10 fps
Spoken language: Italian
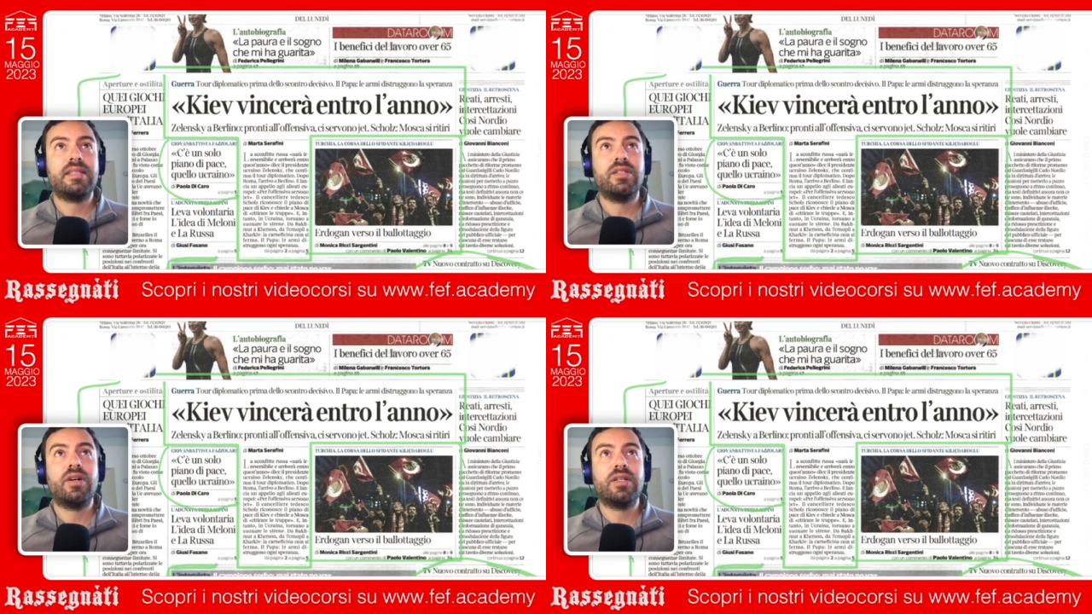
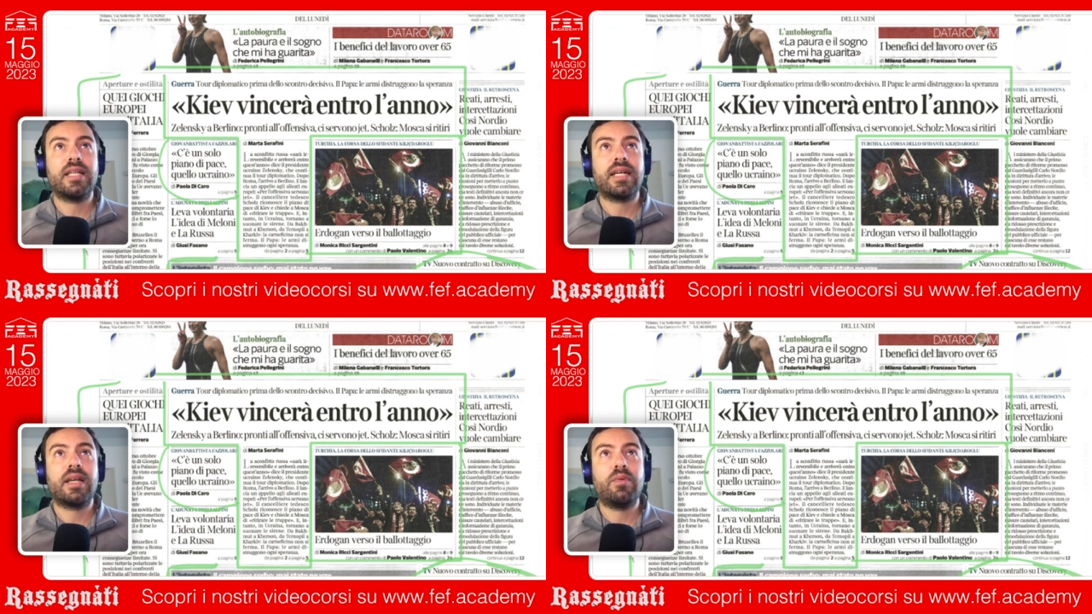si
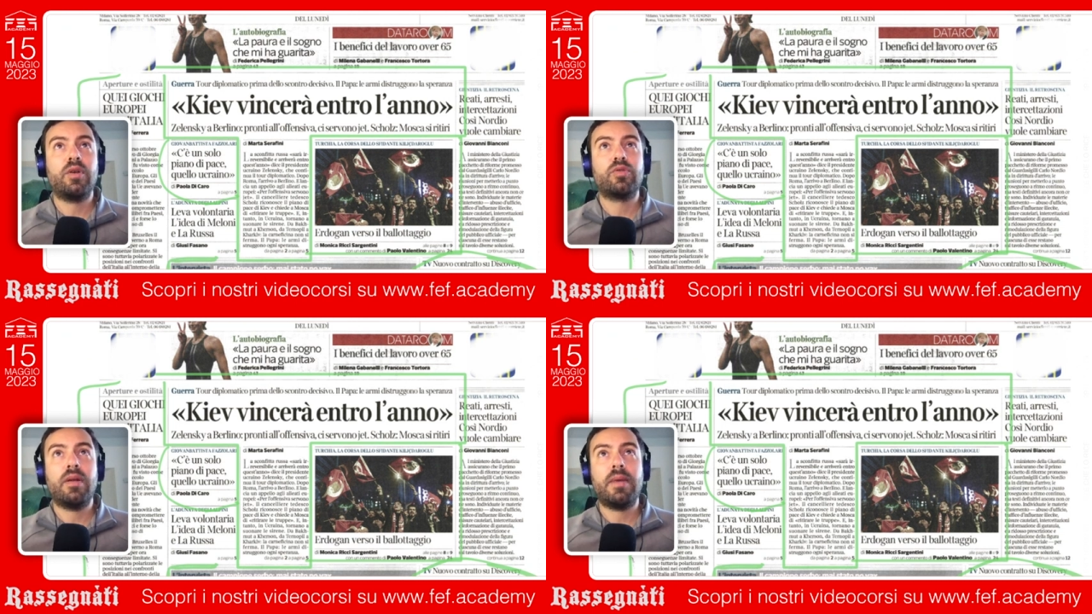nota che
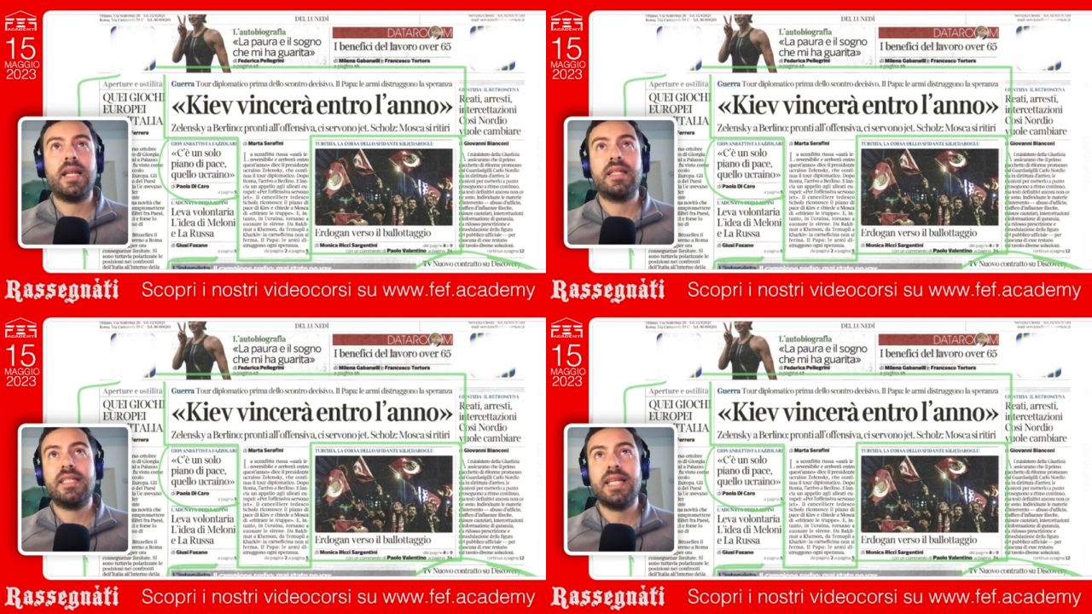quello sulla
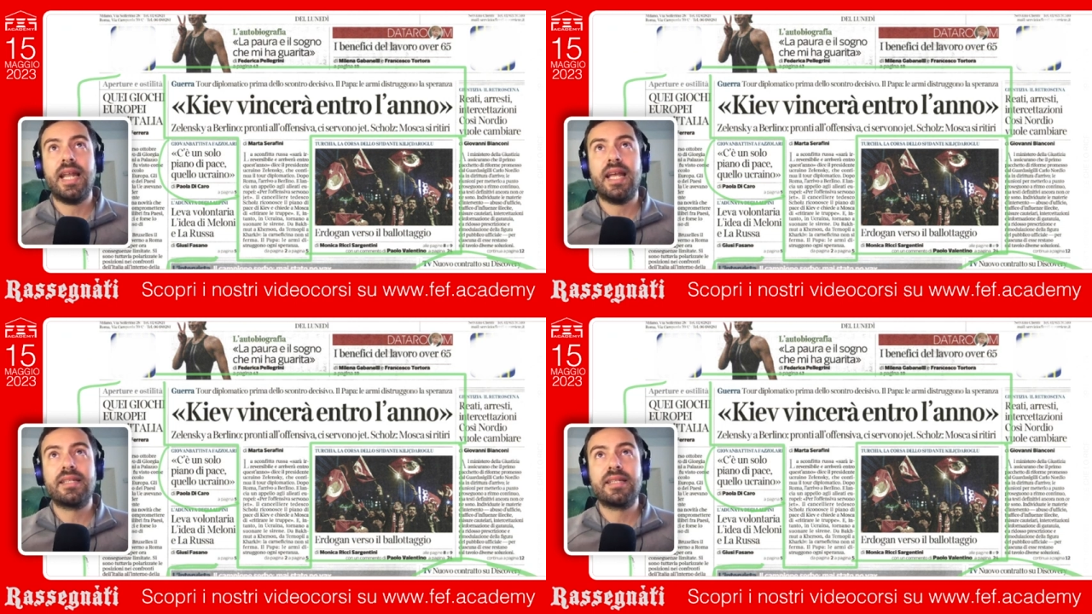maglia di
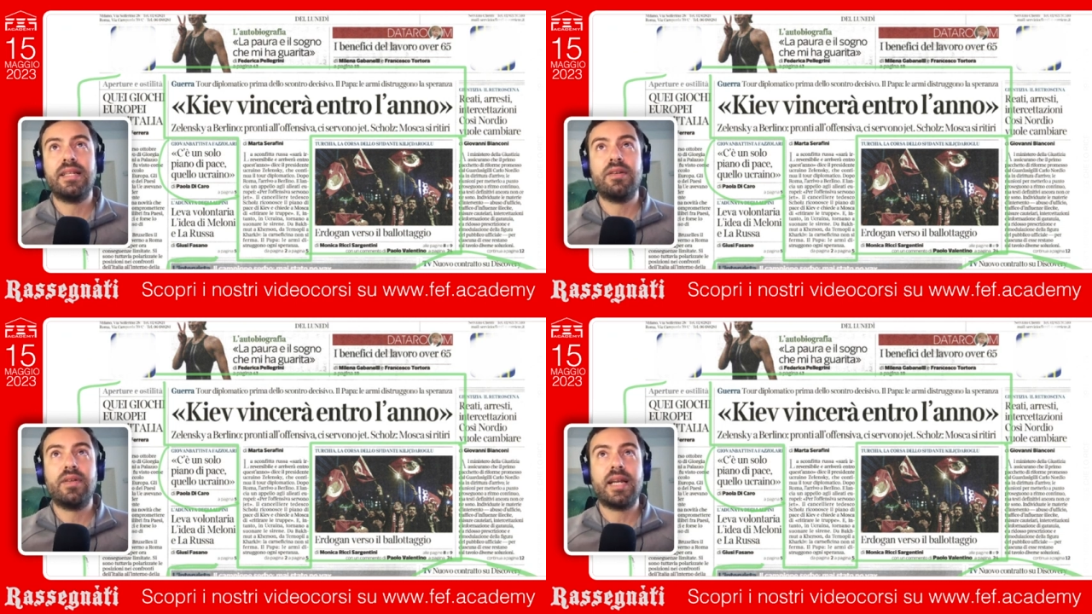
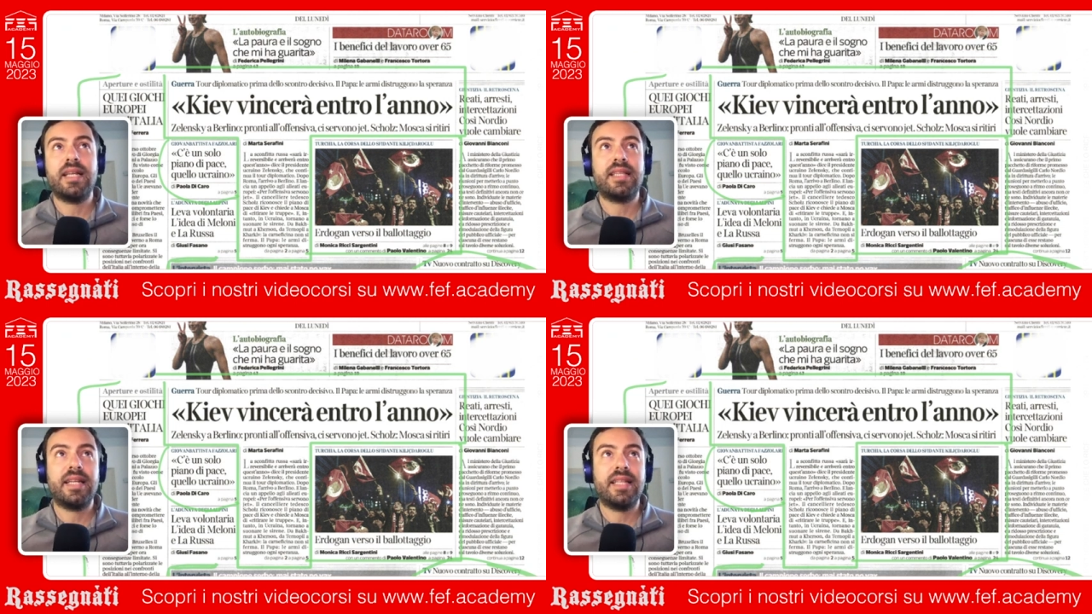Zelensky non era
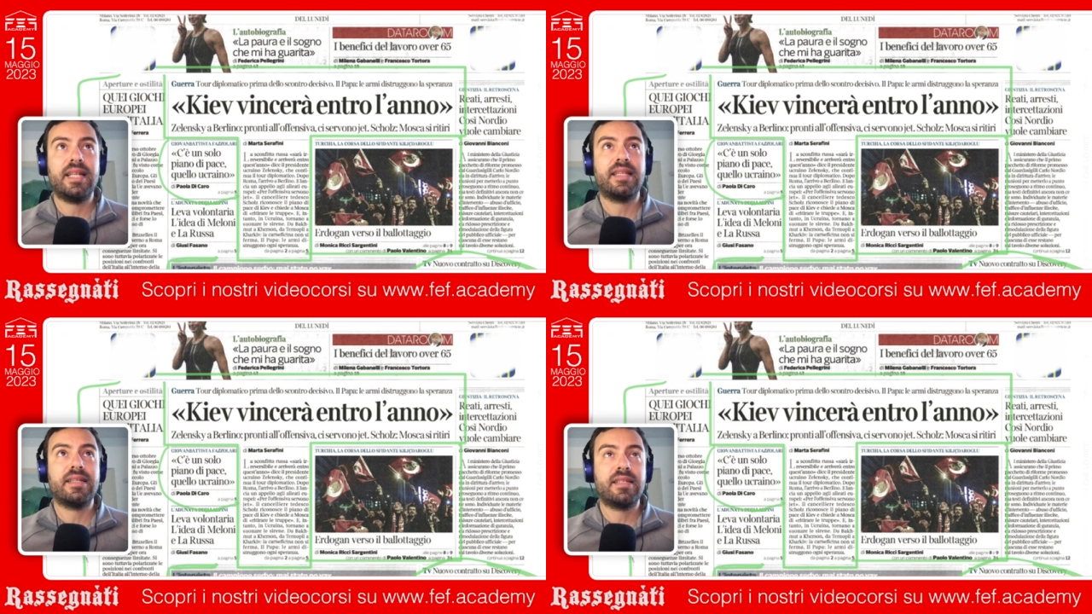il
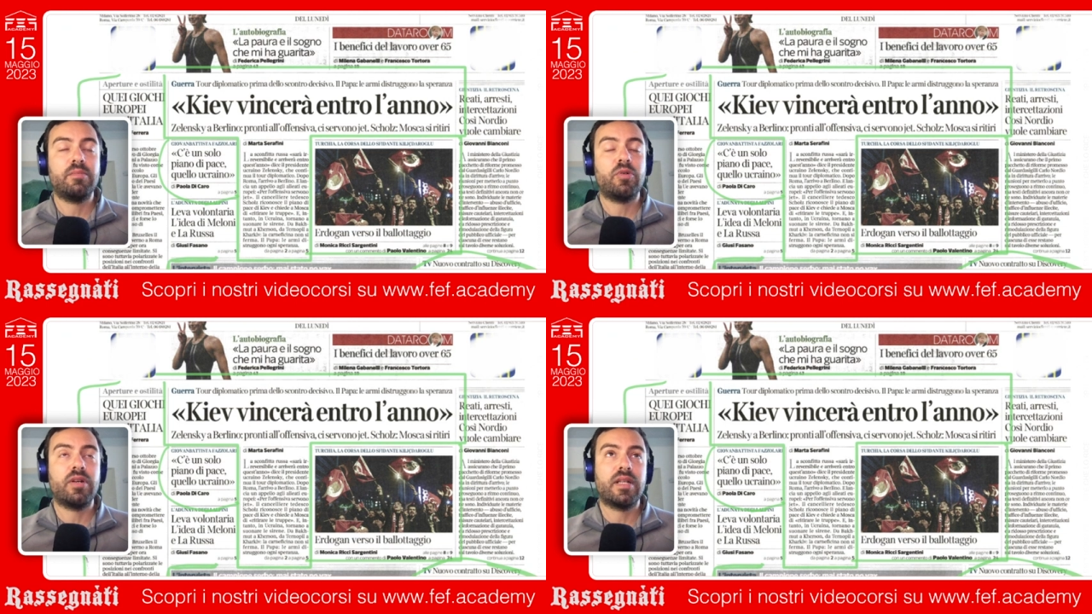tridente
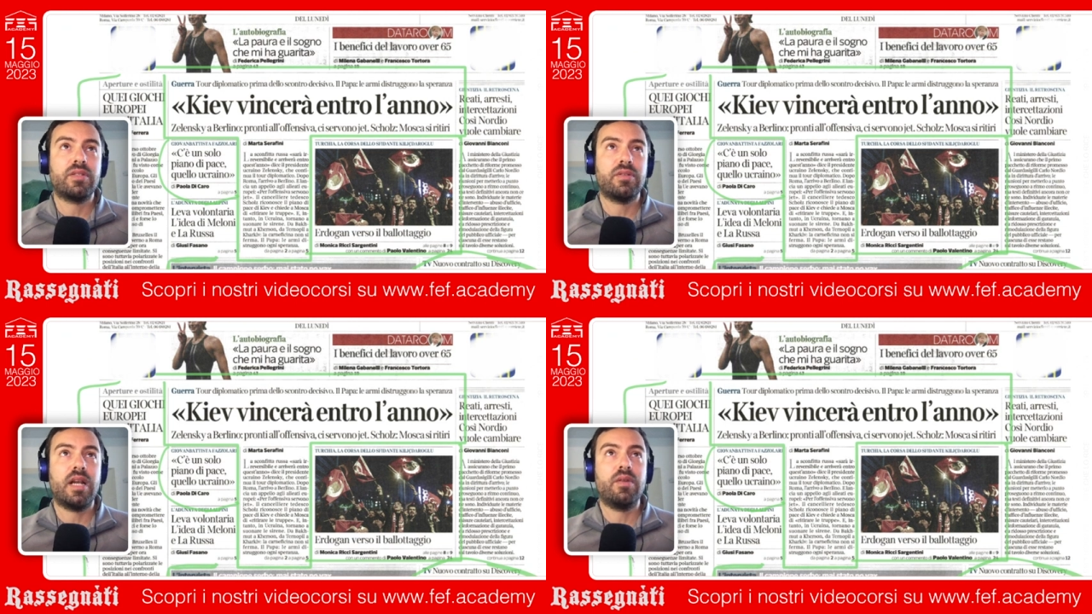simbolo
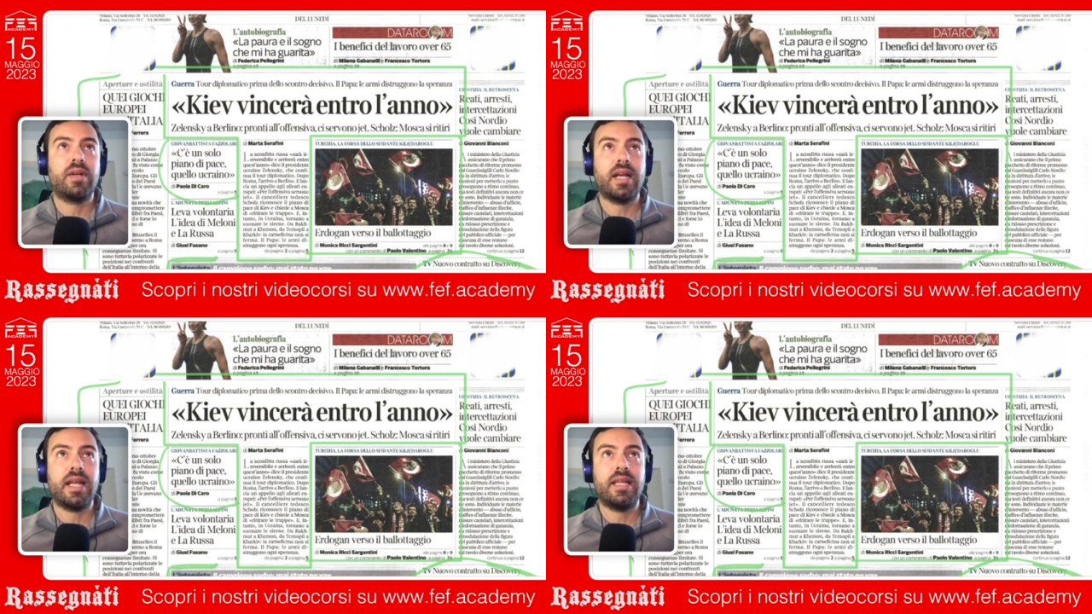nazionale
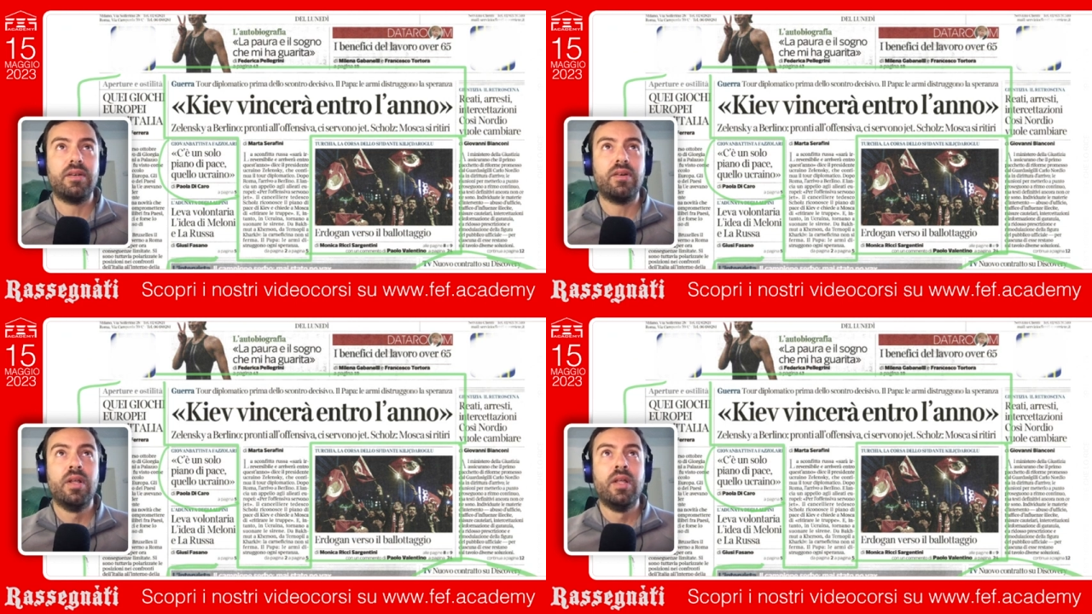
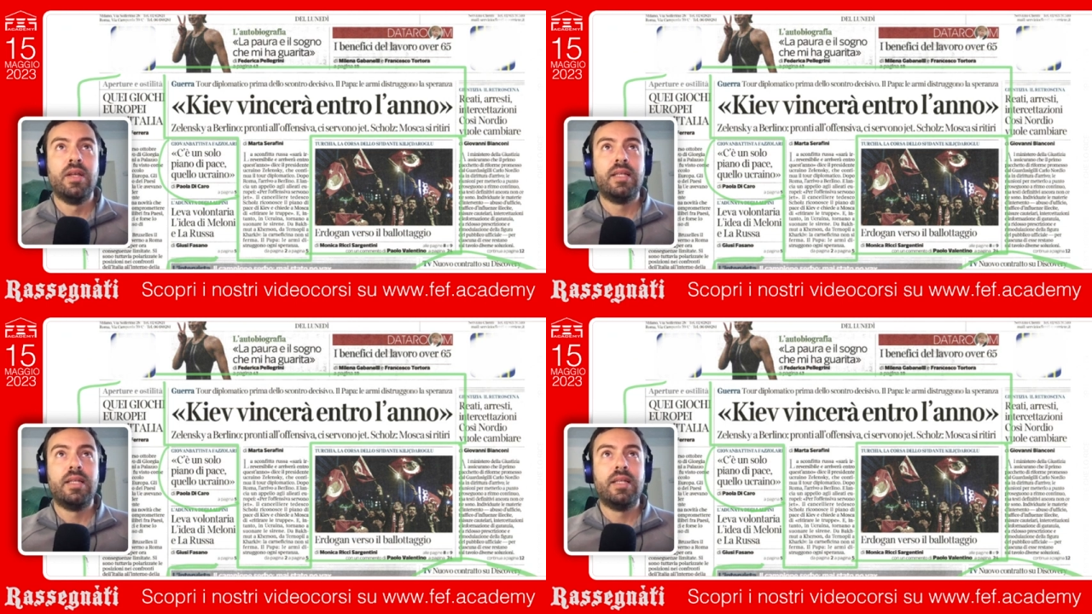ucraino,